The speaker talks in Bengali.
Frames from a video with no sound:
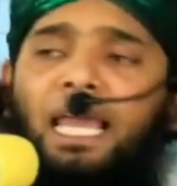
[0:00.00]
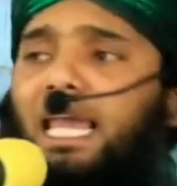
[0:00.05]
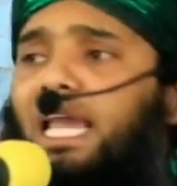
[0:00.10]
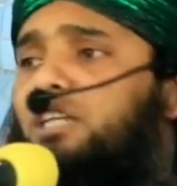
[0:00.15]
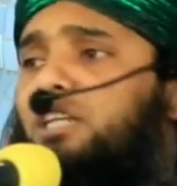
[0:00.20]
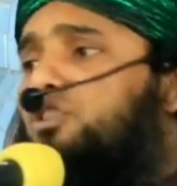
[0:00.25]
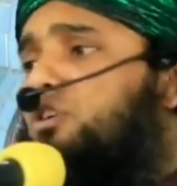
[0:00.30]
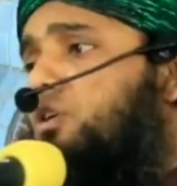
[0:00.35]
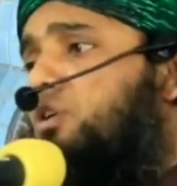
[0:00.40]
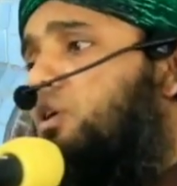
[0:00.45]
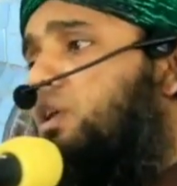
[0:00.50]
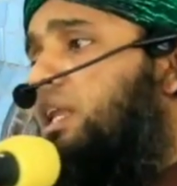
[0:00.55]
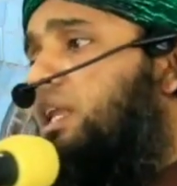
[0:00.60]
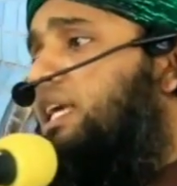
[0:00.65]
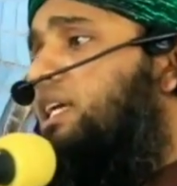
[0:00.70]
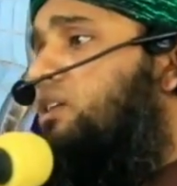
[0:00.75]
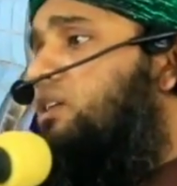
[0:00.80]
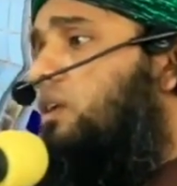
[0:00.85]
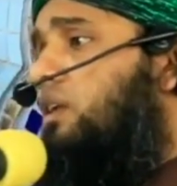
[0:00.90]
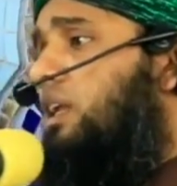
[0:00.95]
একজন
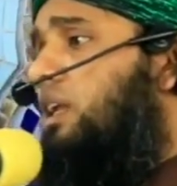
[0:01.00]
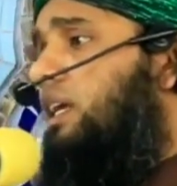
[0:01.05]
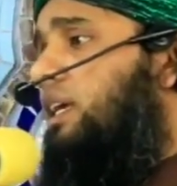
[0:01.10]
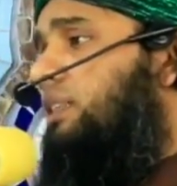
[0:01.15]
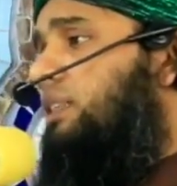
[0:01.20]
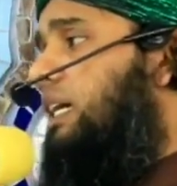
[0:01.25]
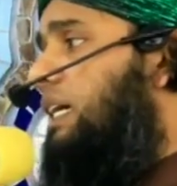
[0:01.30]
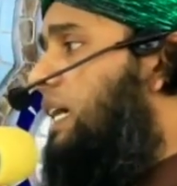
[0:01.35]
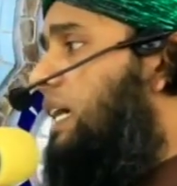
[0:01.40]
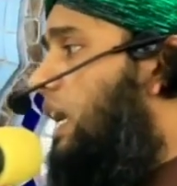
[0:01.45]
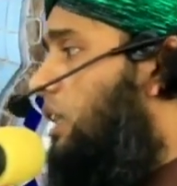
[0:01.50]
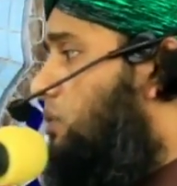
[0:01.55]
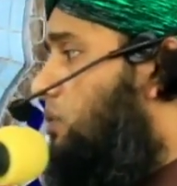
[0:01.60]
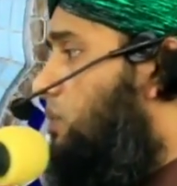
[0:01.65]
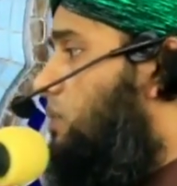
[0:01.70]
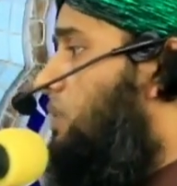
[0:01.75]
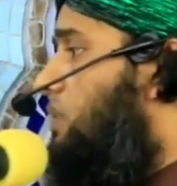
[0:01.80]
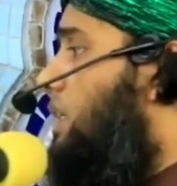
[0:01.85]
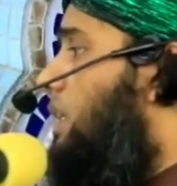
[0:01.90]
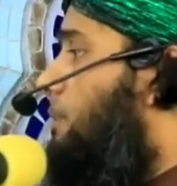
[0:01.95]
অন্যায় করলে তাকে
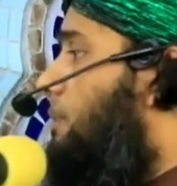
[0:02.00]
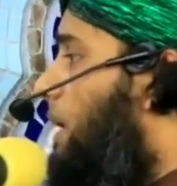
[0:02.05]
আদর দিয়ে